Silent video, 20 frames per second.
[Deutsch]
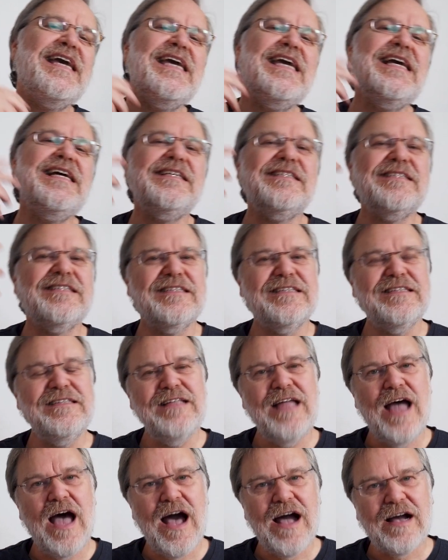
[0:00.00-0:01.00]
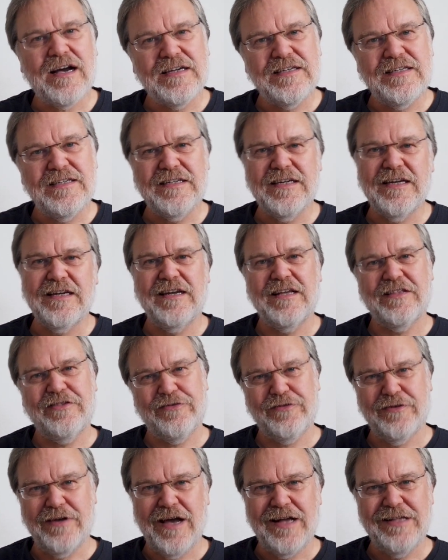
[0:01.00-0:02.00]
ersten Akte der
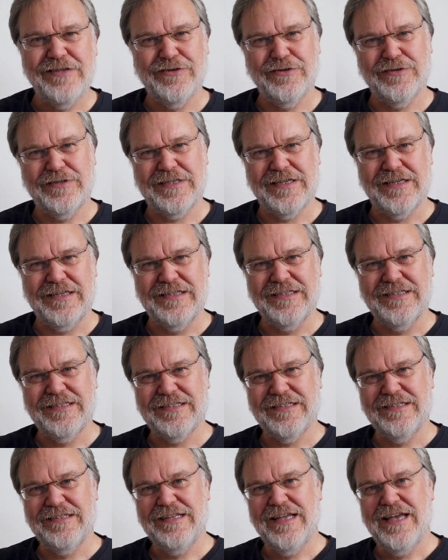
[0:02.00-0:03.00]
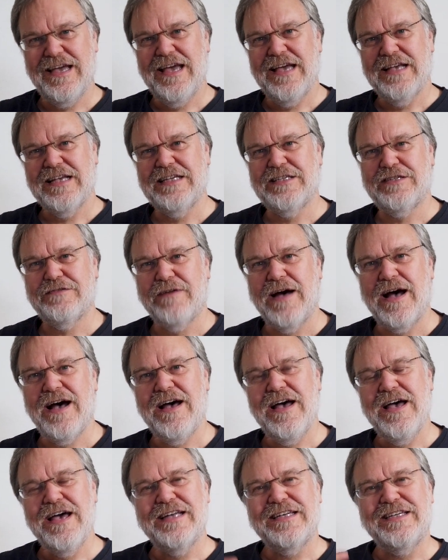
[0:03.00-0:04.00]
Nationalsozialisten es
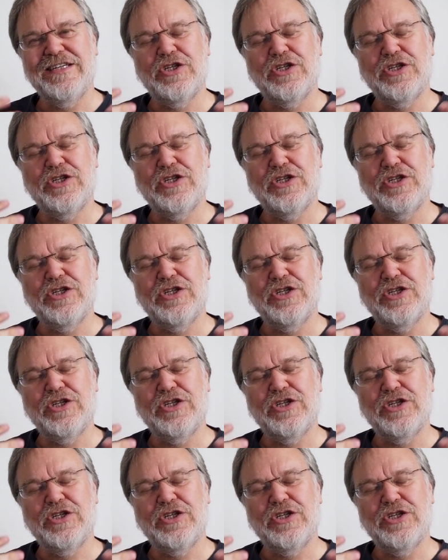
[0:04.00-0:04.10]
war,